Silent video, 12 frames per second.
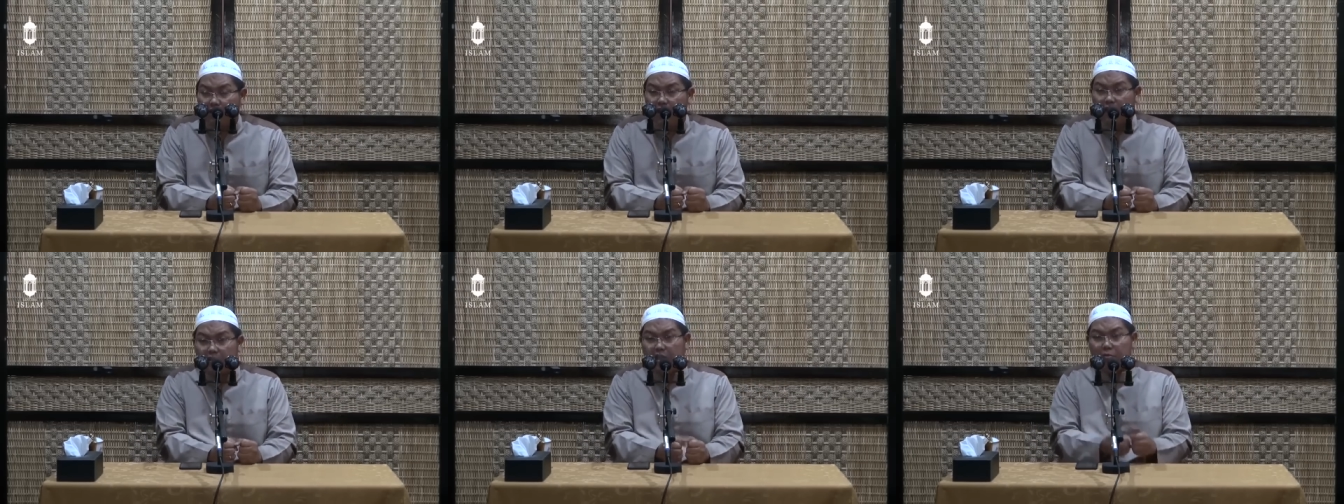Di
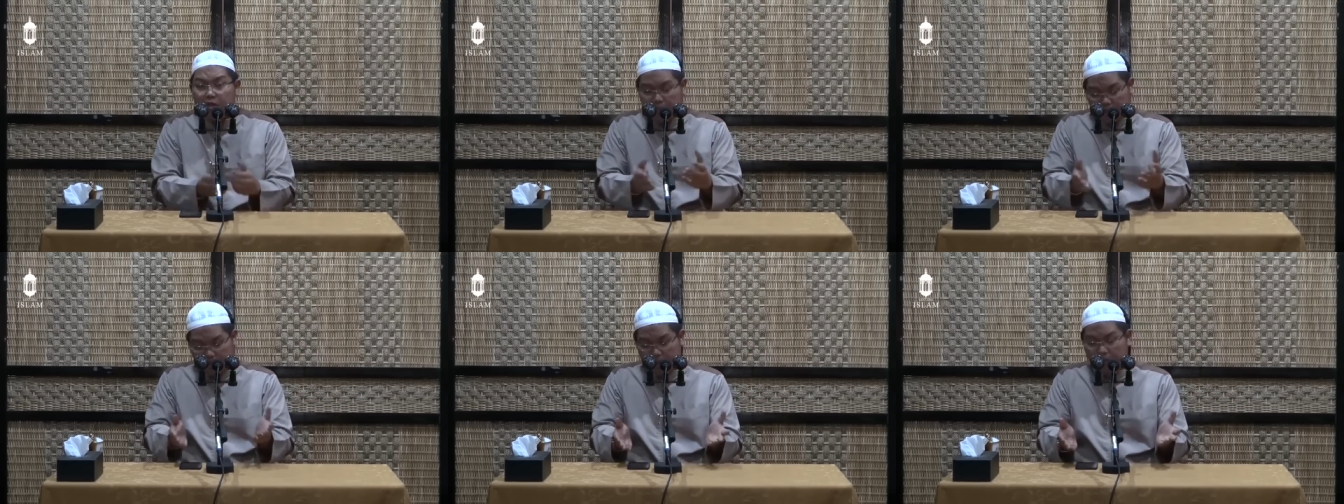ya, akhir saya baca
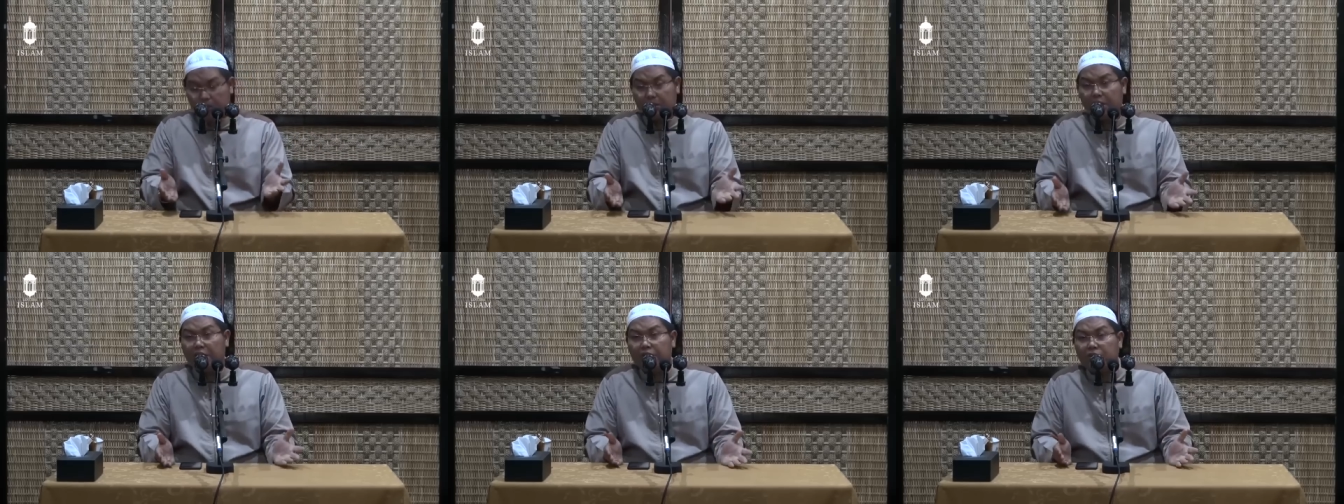terkadang
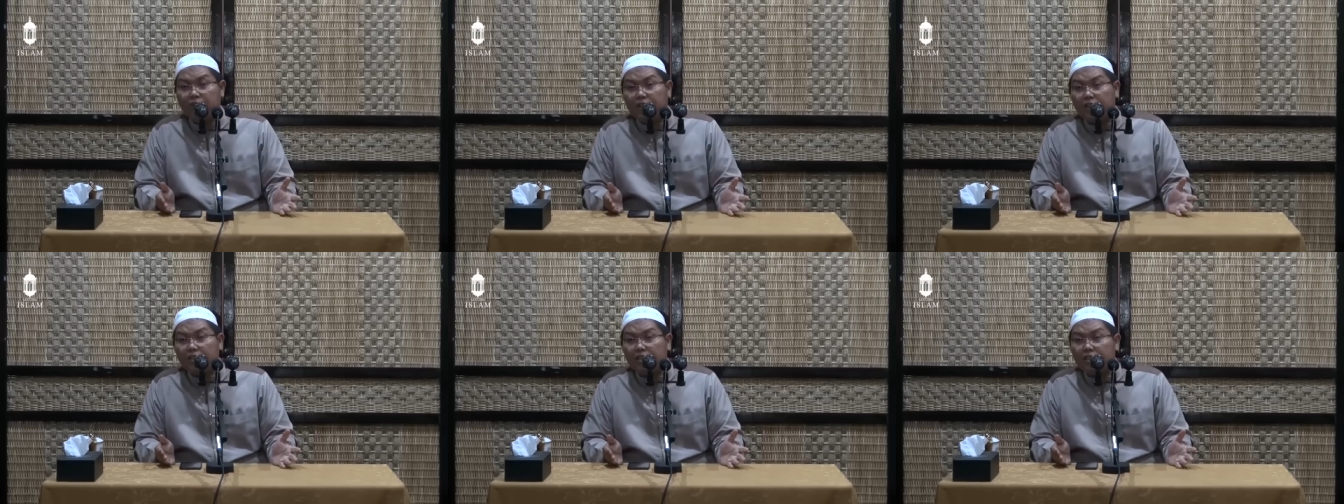
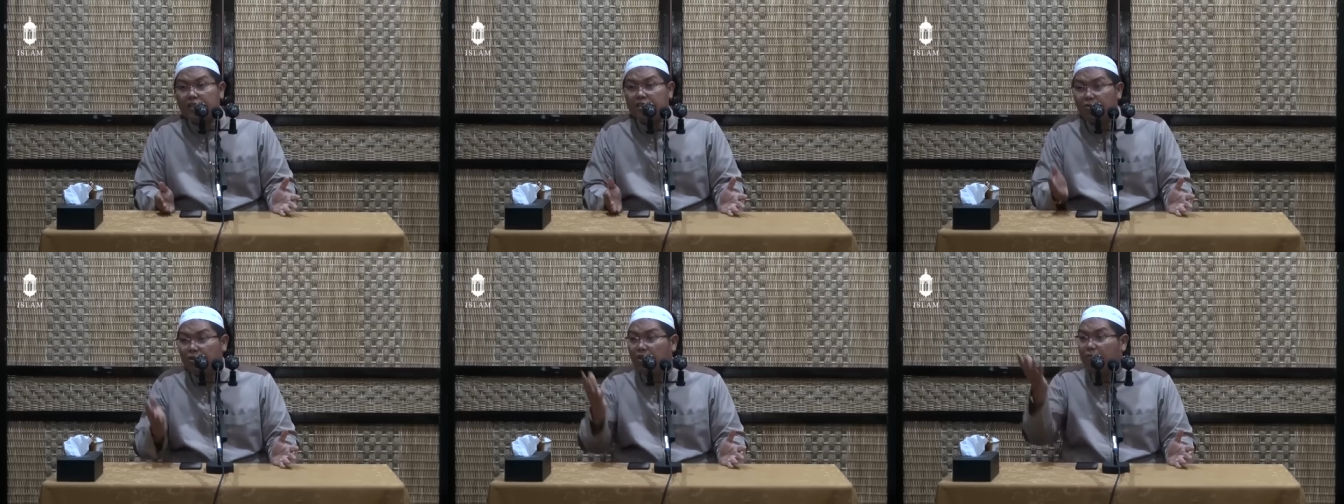sebagian cerita
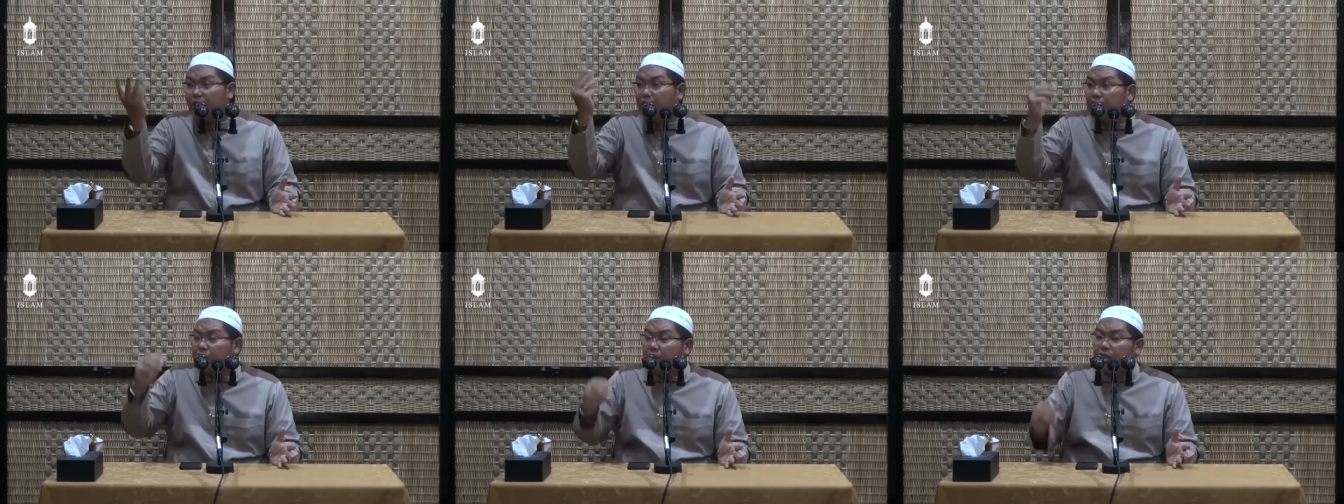disebut oleh para
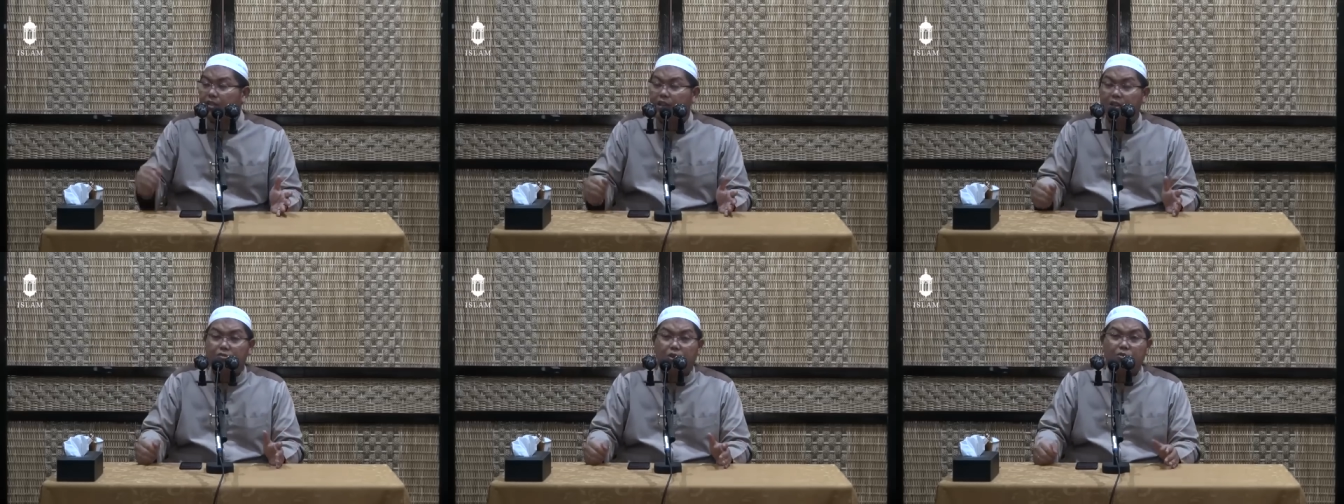masyayikh di
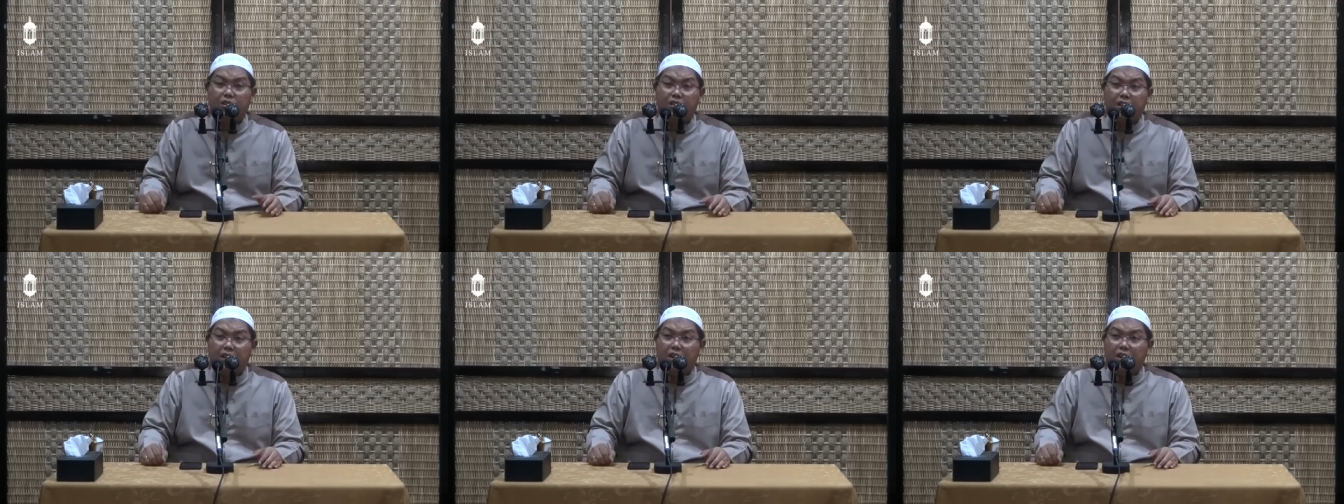Arab Saudi